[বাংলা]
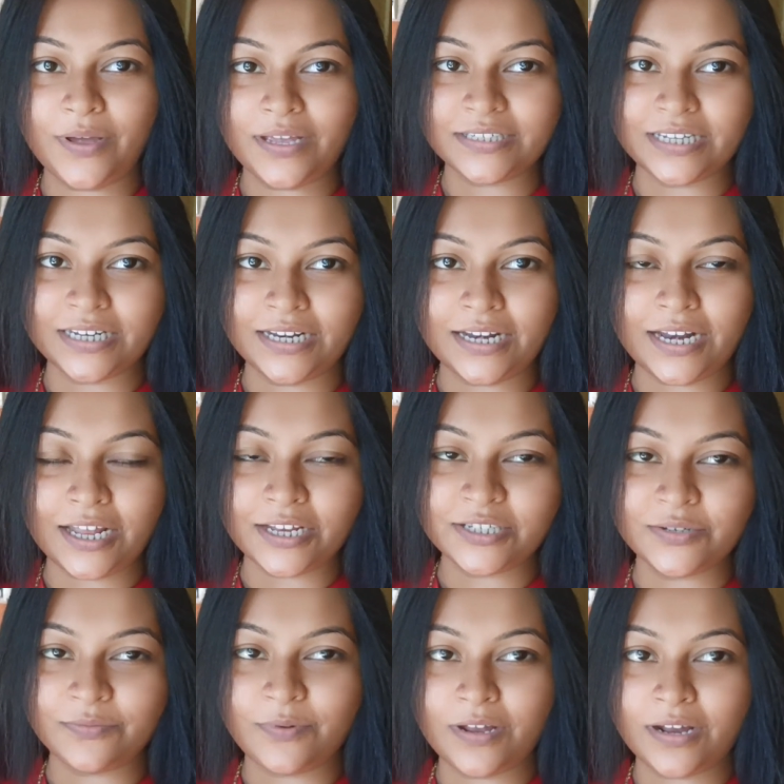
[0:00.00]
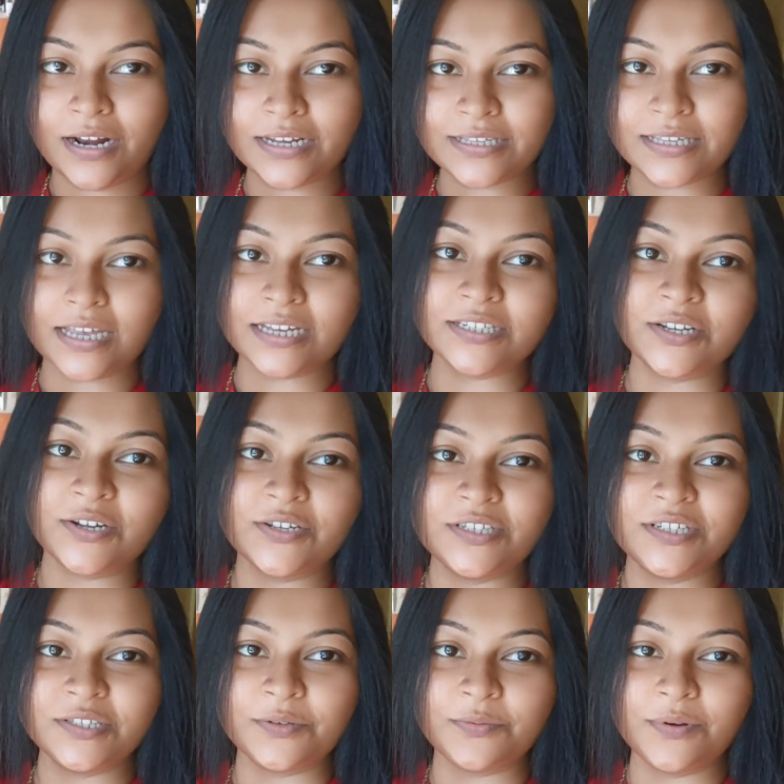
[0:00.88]
মাই চ্যানেল আশি ব্লগার্স আশা
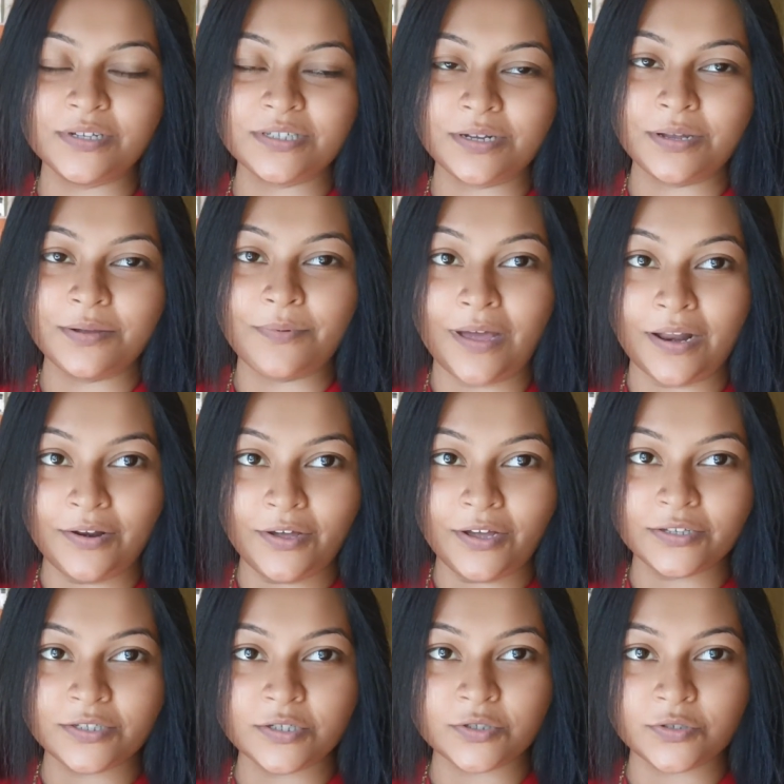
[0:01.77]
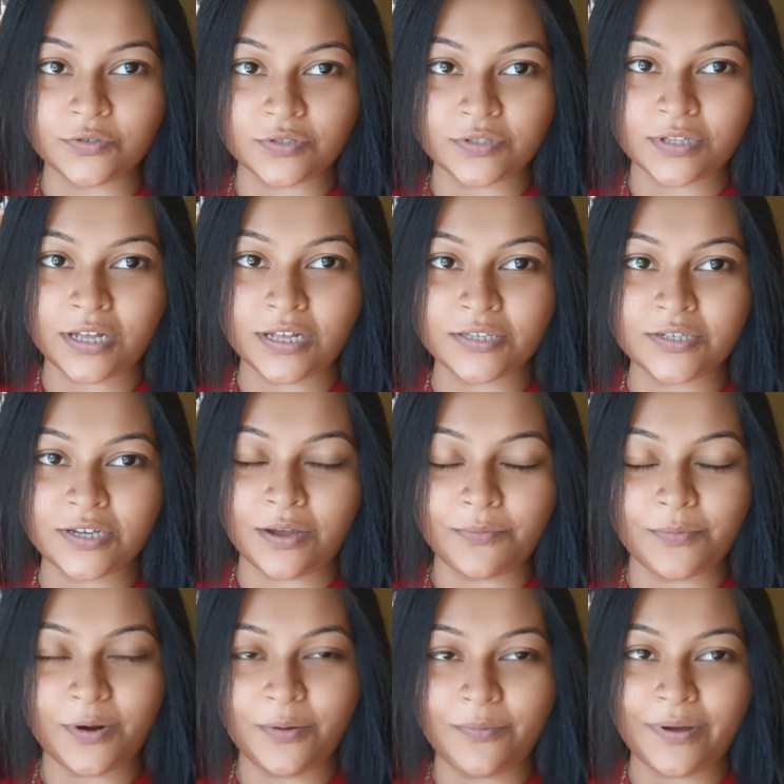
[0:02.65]
করছি তোমরা সবাই ভালো আছো সুস্থ আছো
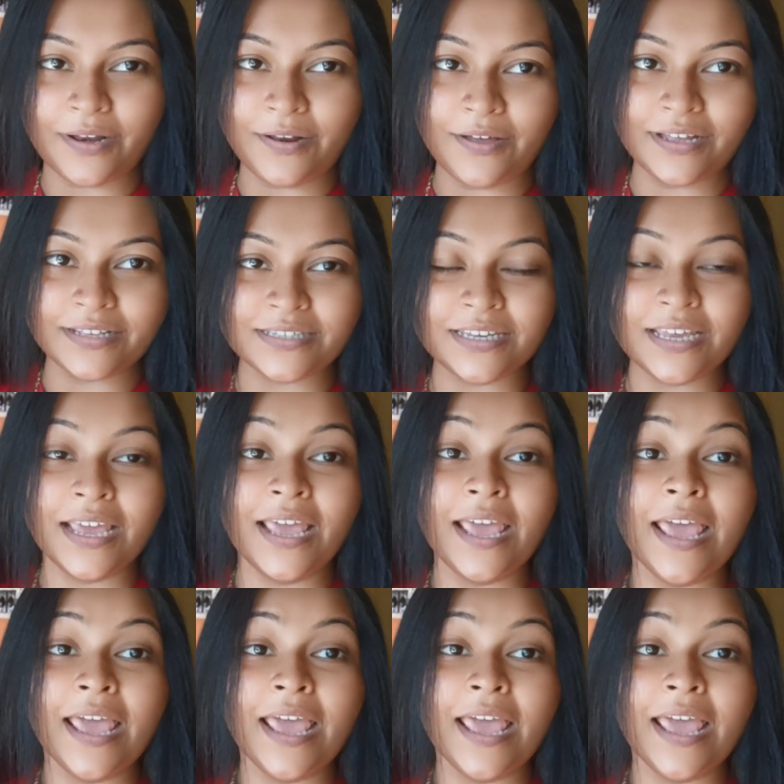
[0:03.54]
আমরাও ভালো আছি